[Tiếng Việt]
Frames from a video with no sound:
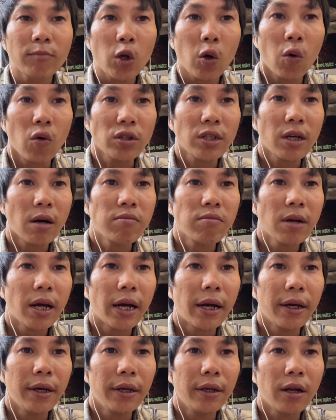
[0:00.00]
cuộc sống
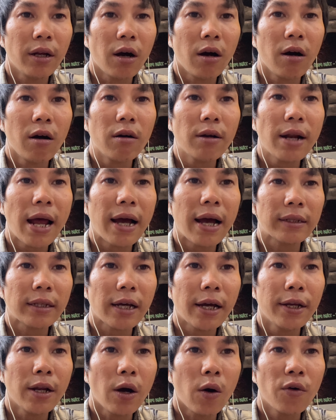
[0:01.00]
này nó đang
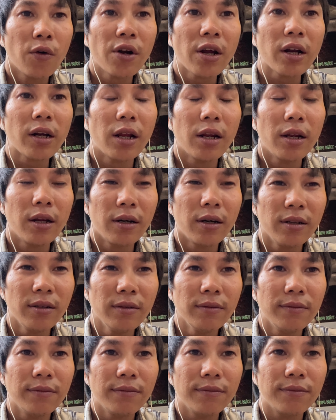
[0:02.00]
thay đổi rất là lớn
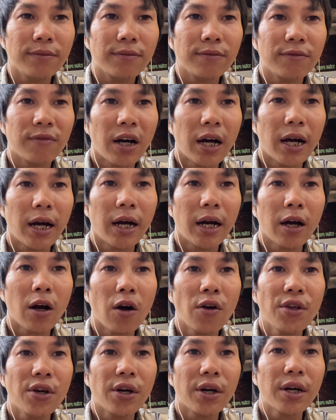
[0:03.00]
và có
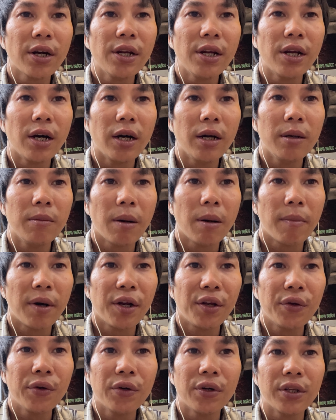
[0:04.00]
những cái nơi mà mình
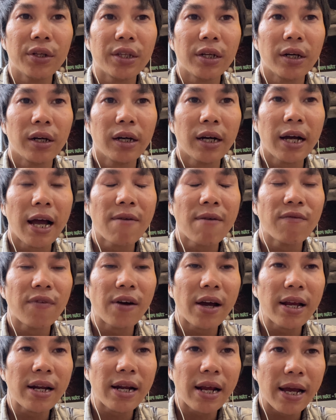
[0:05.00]
chưa từng khám
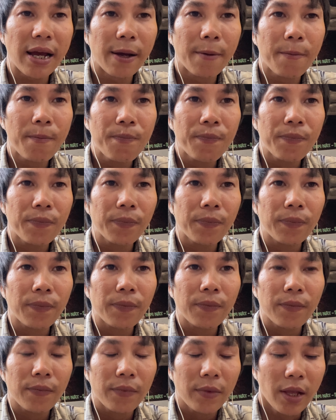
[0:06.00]
phá ra
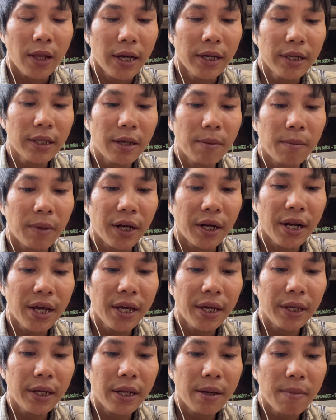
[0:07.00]
để thì mình
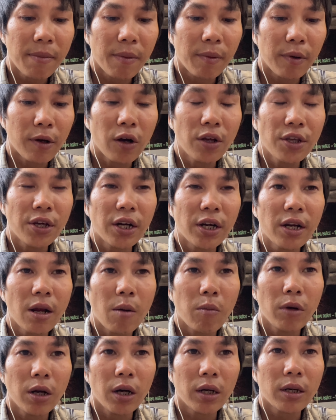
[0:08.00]
đi để mình có những cái động
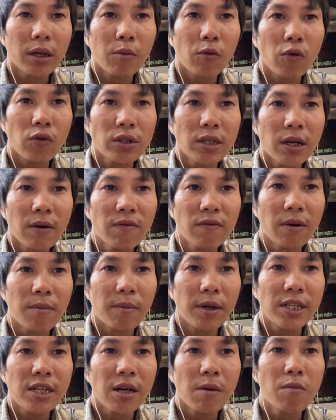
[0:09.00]
lực trong cuộc sống và
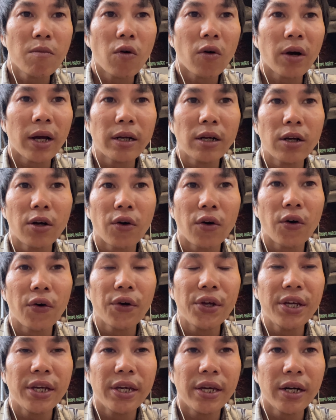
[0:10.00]
mình sống một cách nó có
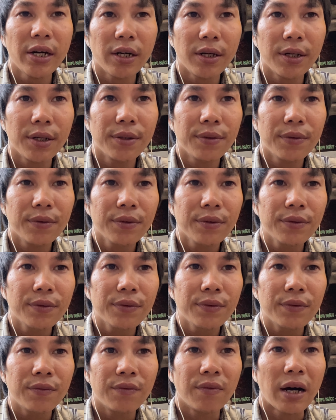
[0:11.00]
ý nghĩa hơn
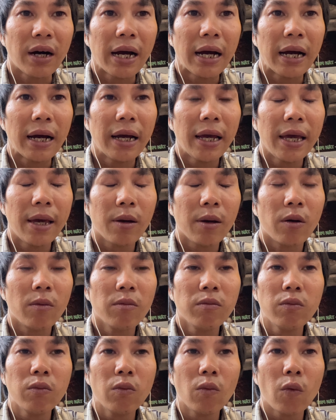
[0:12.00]
và em cũng
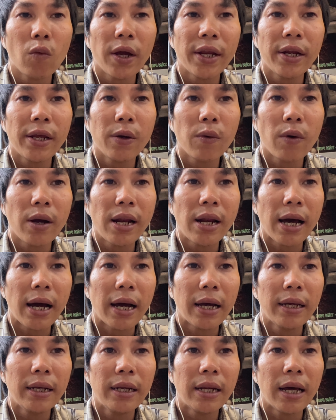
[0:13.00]
quay đi quay
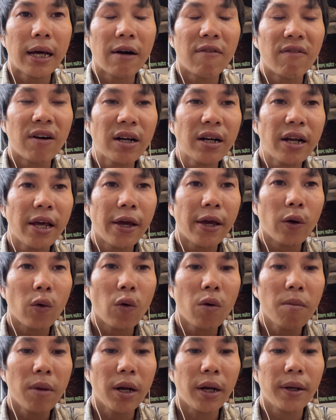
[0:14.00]
lại là vấn đề của
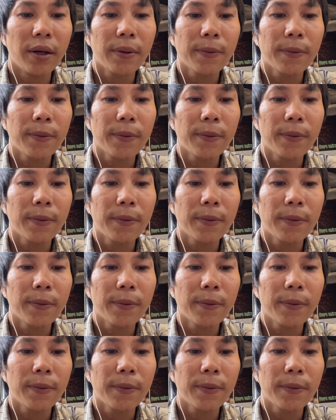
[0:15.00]
mình